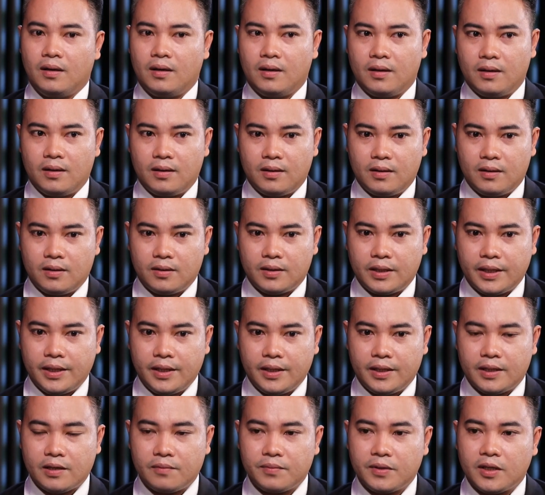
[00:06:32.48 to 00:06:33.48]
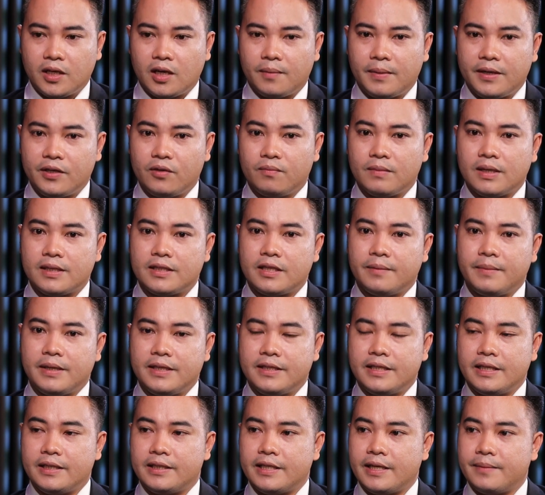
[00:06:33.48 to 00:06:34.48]
À, thì trong trường hợp này chúng ta sẽ
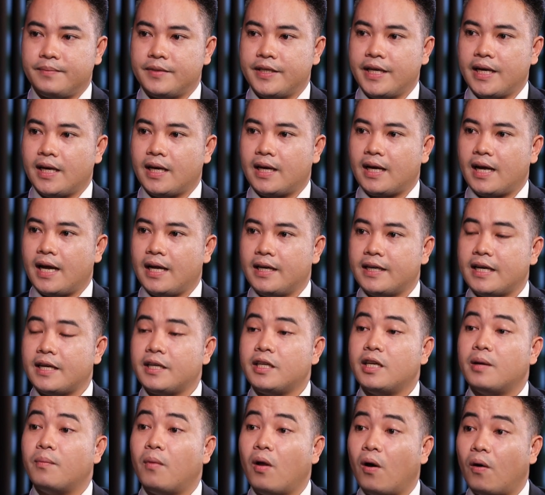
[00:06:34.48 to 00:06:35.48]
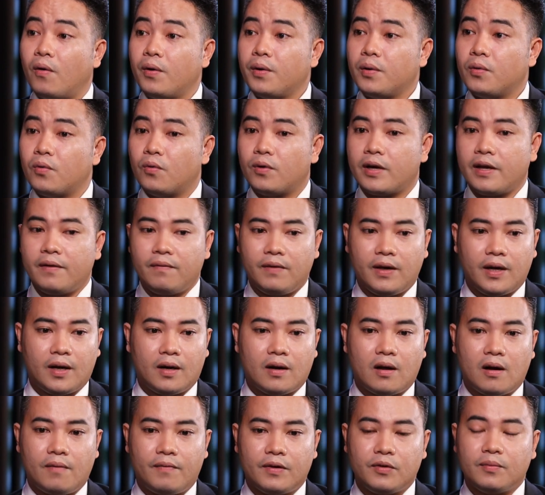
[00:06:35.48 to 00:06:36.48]
bị xem xét cái trách nhiệm lỗi của cái
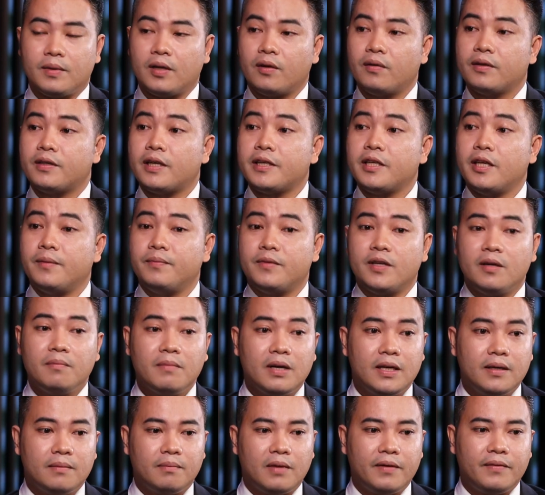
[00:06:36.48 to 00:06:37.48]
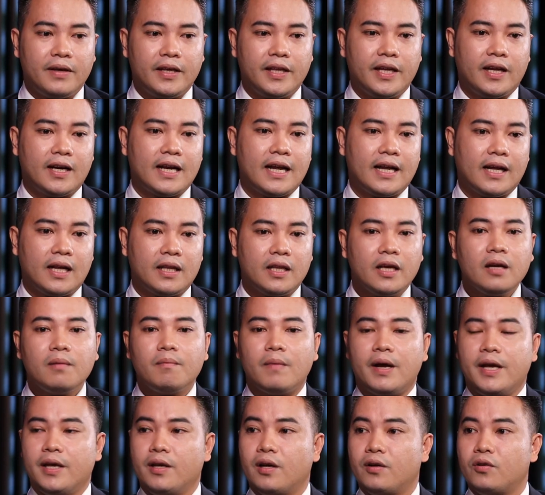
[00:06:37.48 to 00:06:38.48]
việc đó và chúng ta có trách nhiệm chứng minh bởi vì hiện nay cái
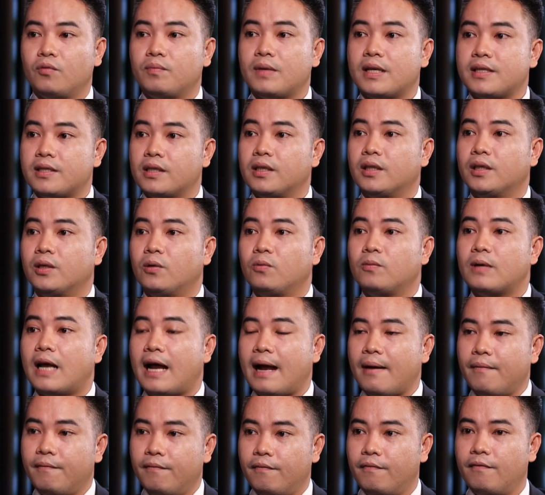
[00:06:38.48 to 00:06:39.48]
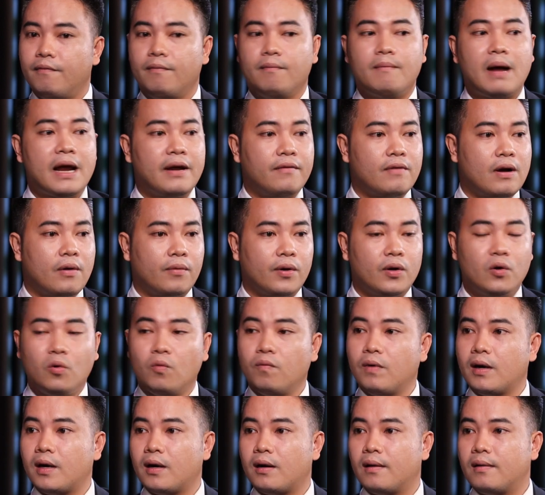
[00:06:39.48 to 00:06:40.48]
thiết bị do chúng ta sở hữu đã bay vào cái
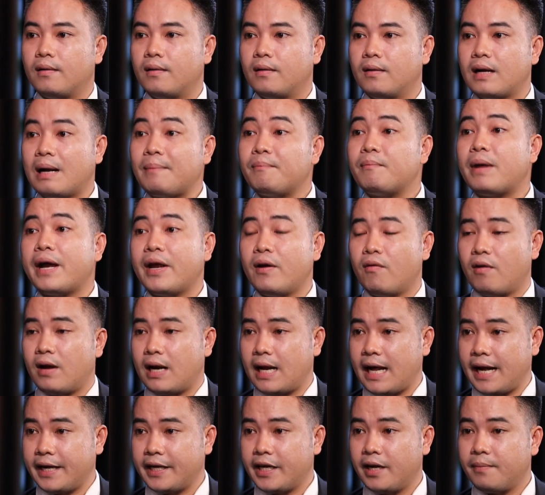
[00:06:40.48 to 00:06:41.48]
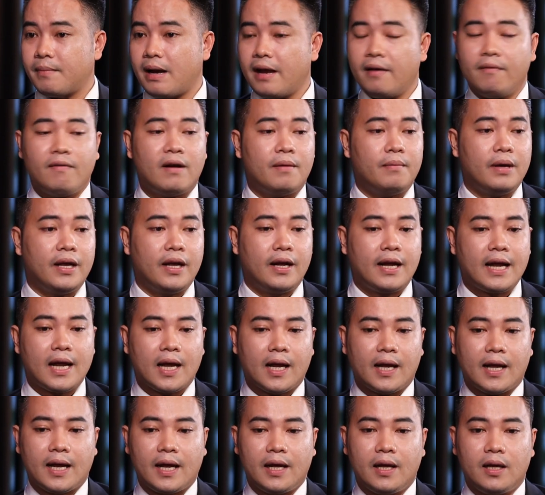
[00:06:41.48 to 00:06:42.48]
khu vực cấm bay hoặc hạn chế bay và bị
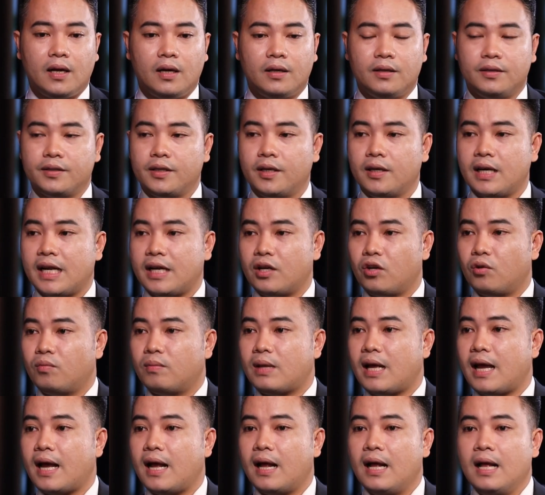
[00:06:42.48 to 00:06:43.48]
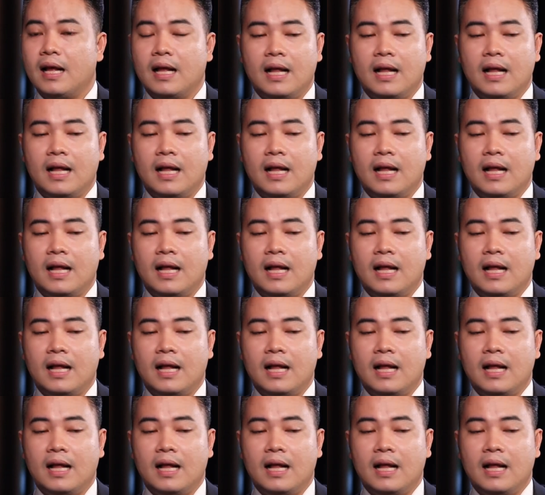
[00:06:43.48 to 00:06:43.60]
các cái lực lượng chức năng chúng ta